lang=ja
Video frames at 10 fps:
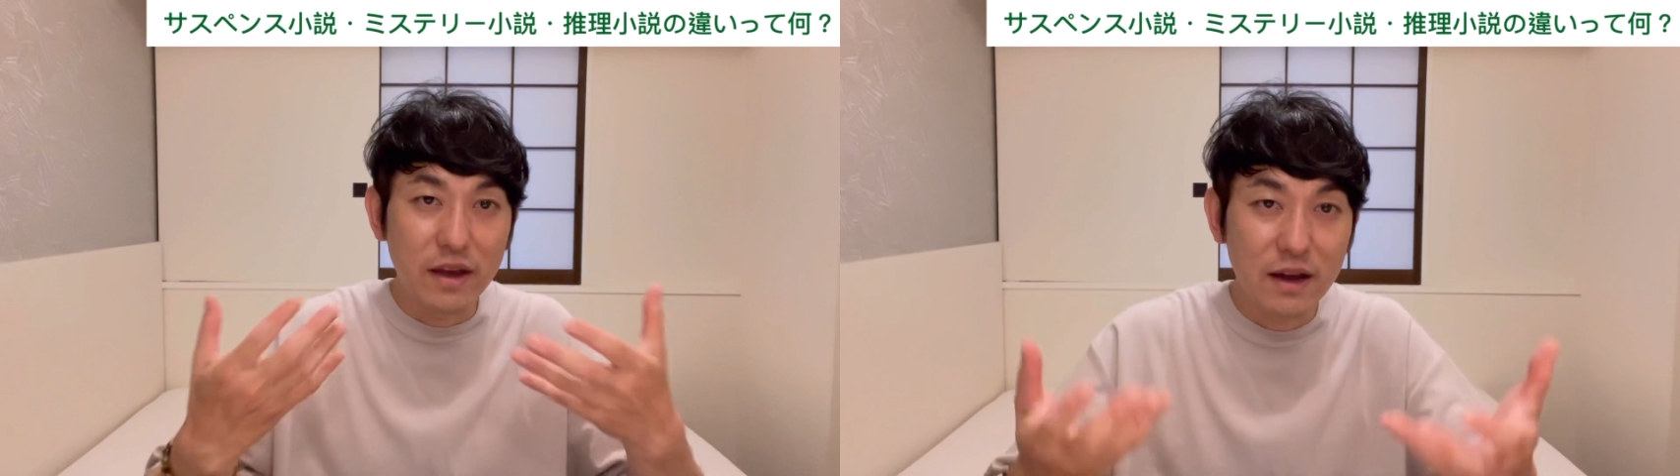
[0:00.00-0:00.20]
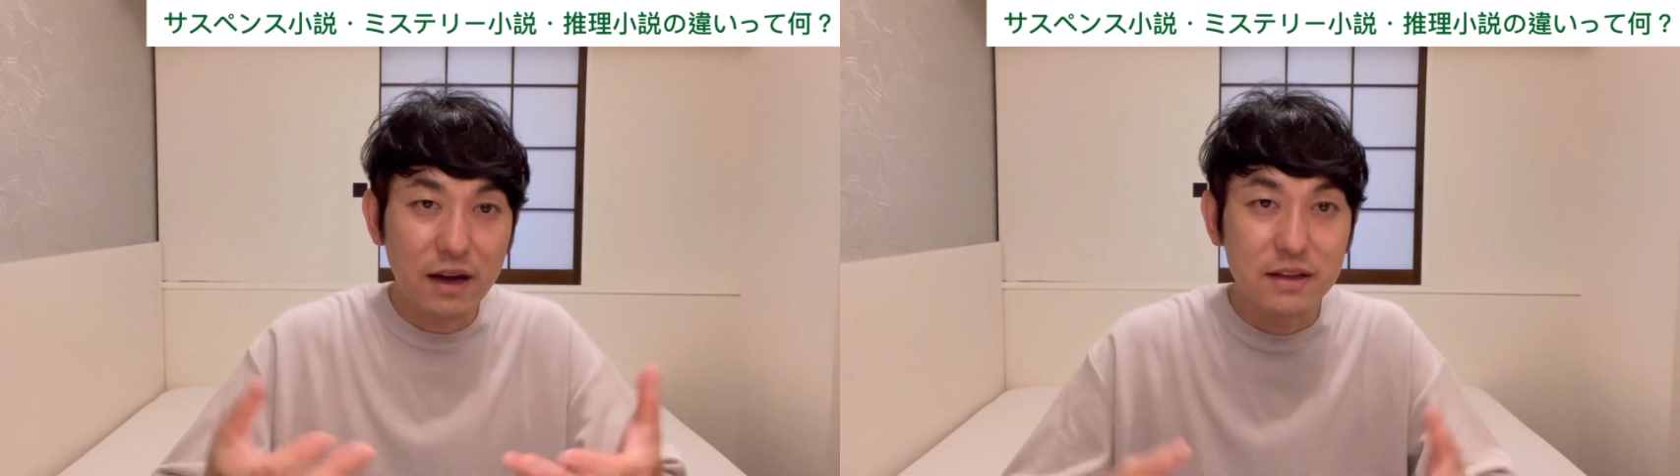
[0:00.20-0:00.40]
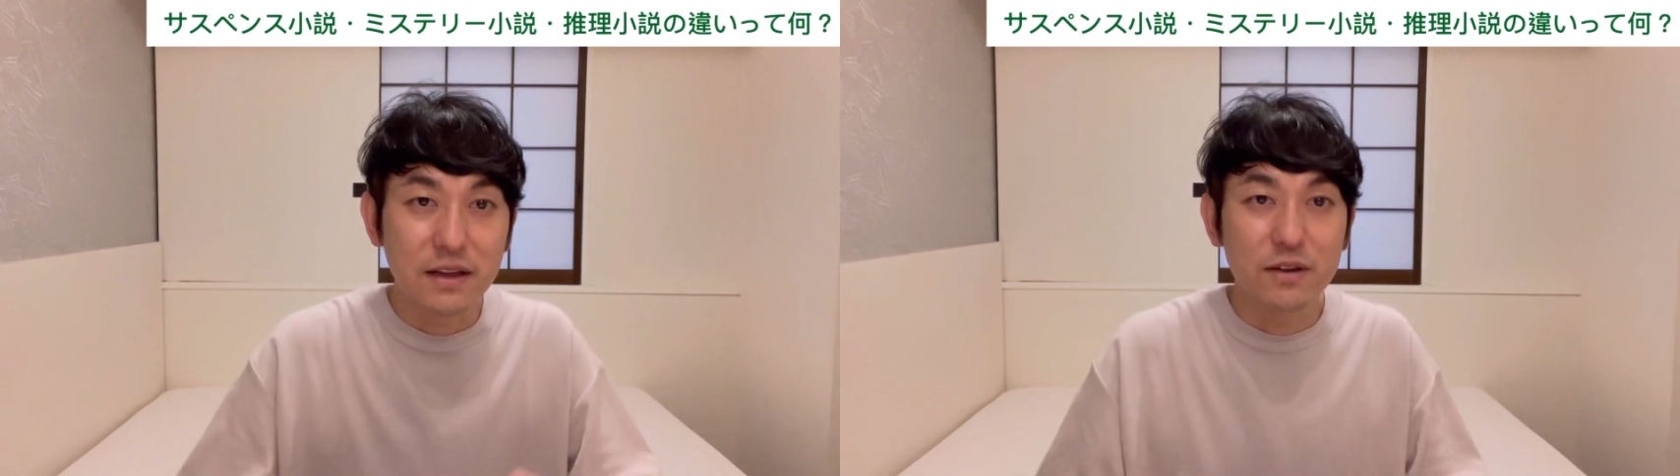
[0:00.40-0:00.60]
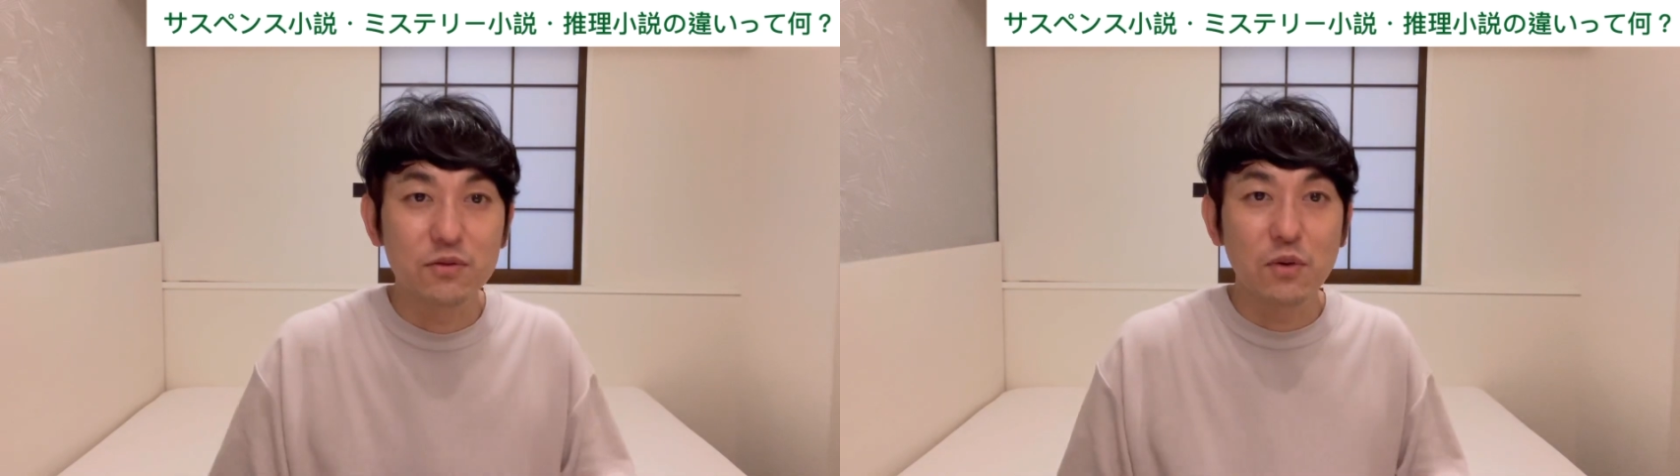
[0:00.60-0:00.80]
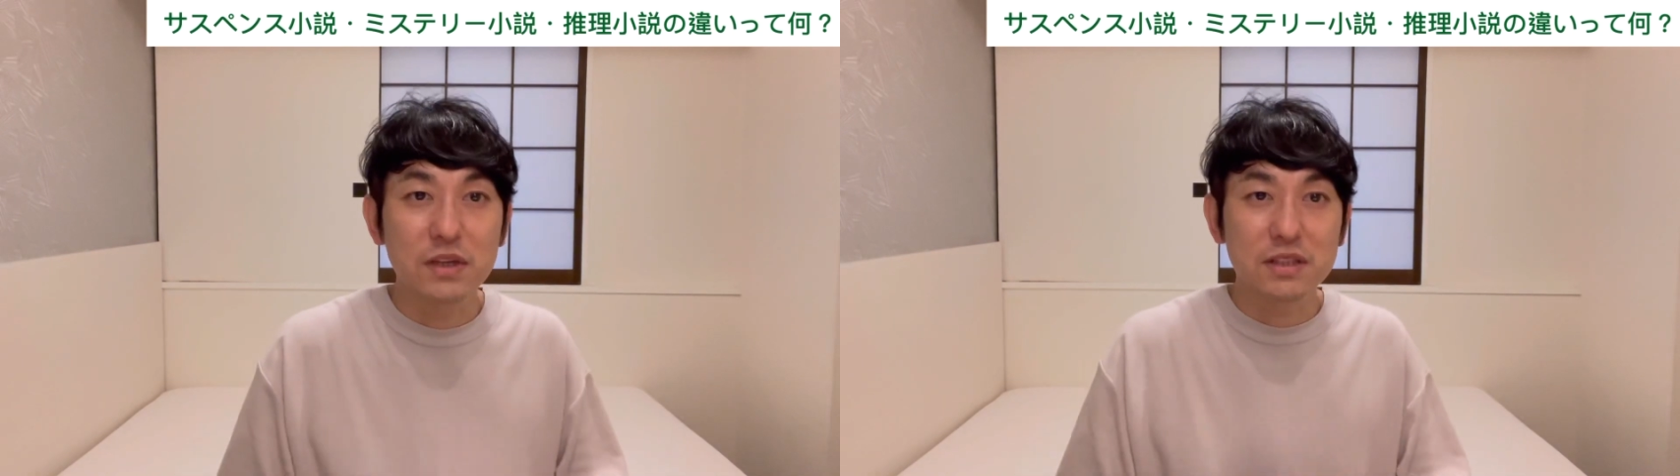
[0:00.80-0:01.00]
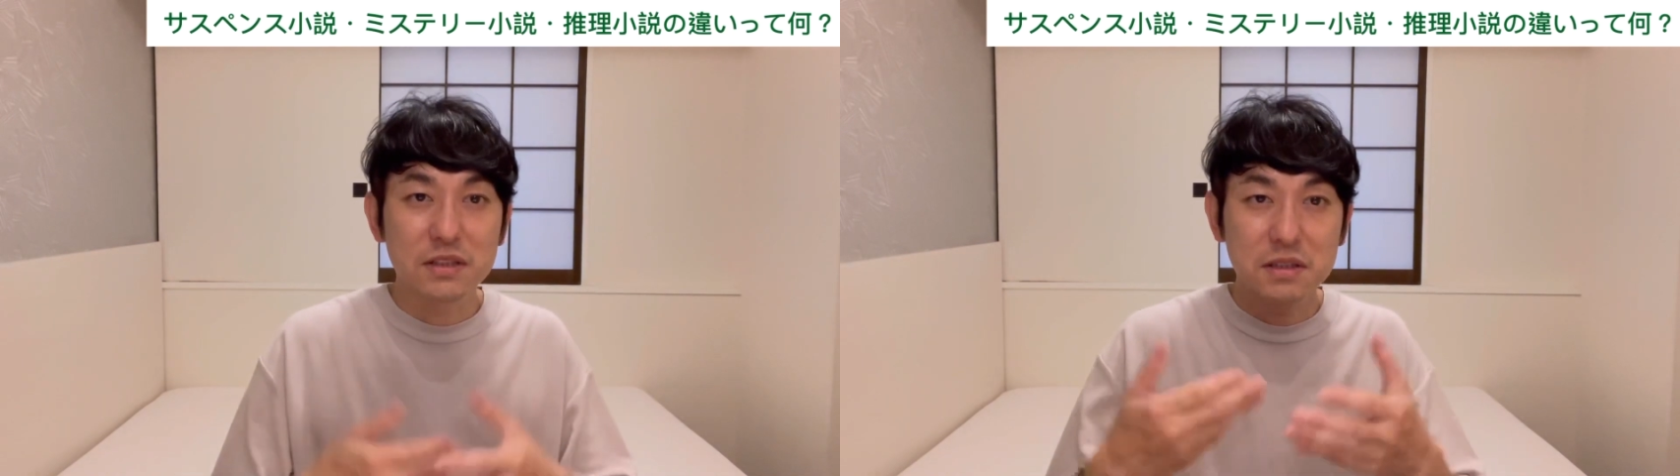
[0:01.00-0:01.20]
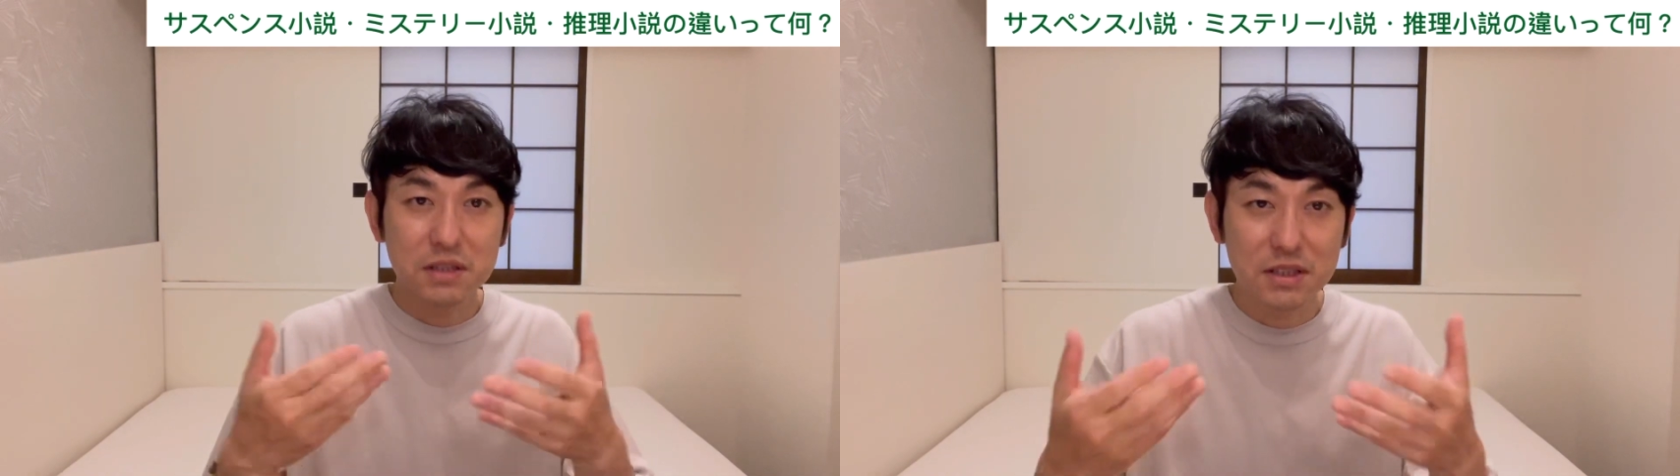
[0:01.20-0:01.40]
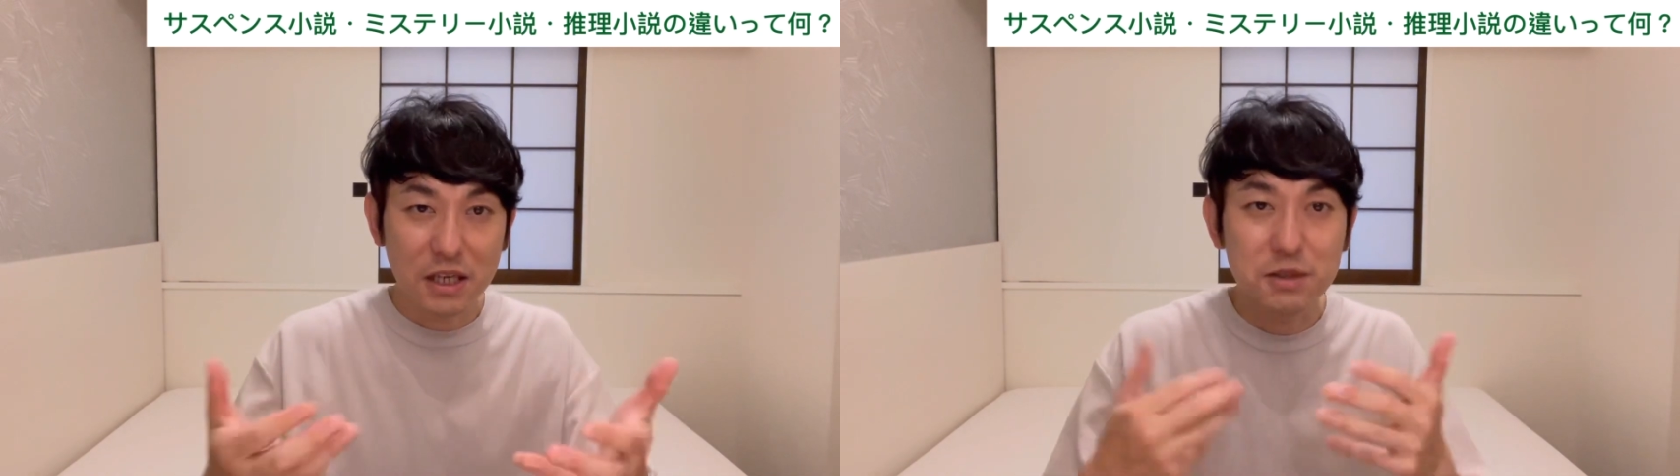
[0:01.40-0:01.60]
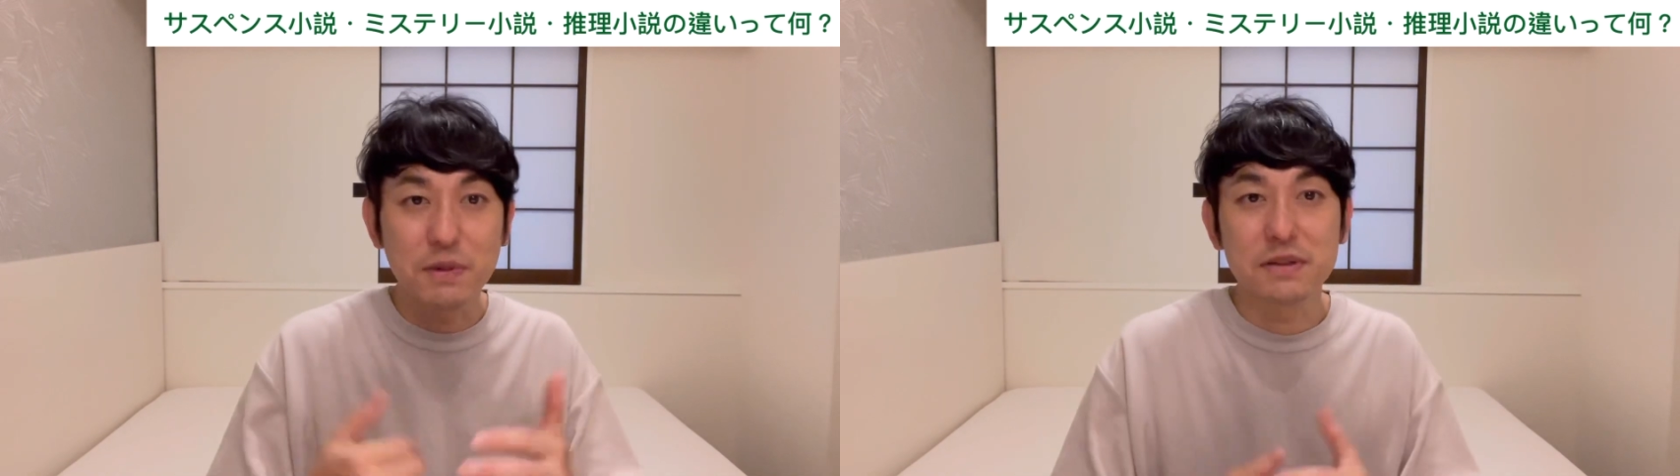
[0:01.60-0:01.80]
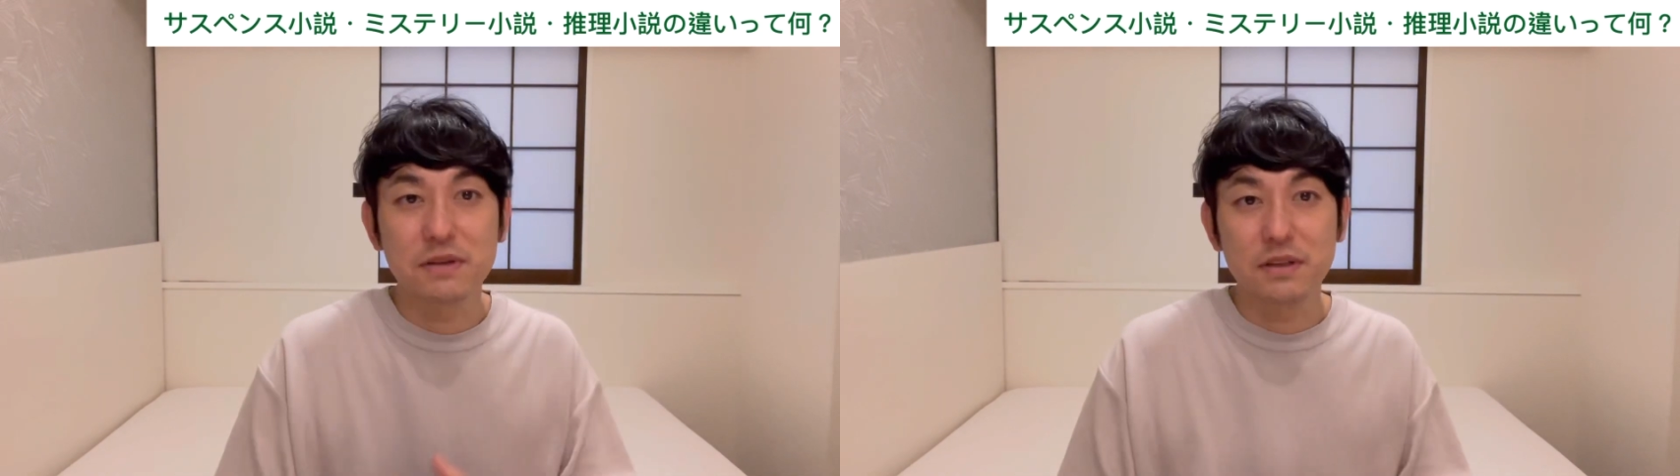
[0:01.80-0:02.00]
描いているのが
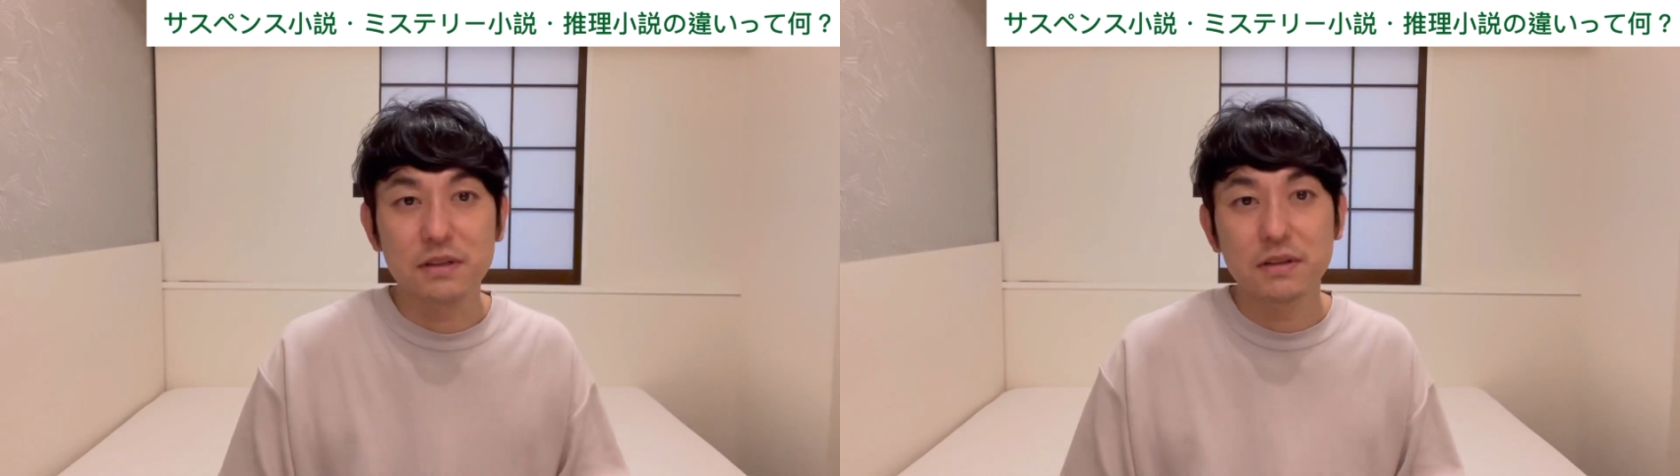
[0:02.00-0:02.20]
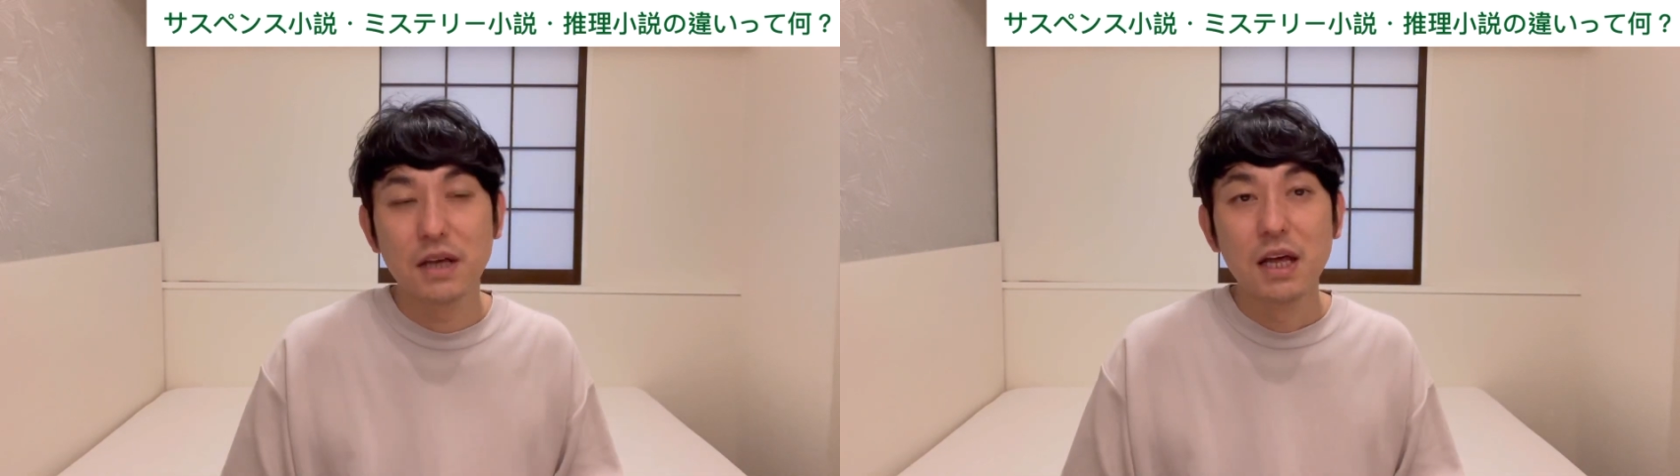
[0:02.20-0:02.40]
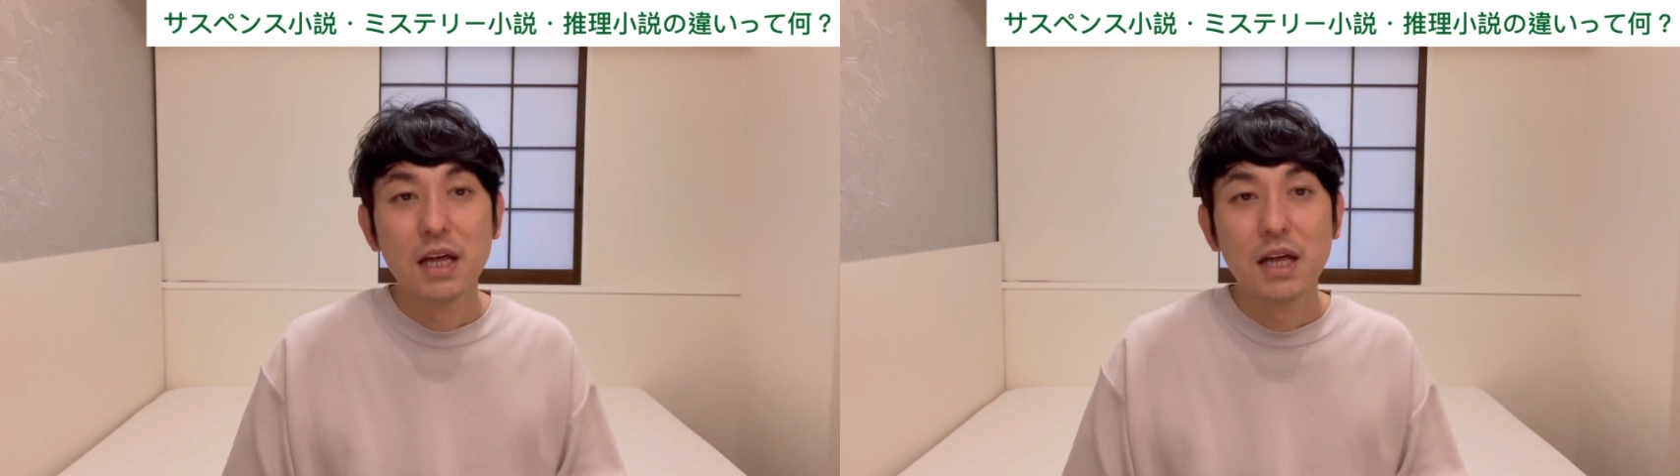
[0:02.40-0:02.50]
サスペンスなんです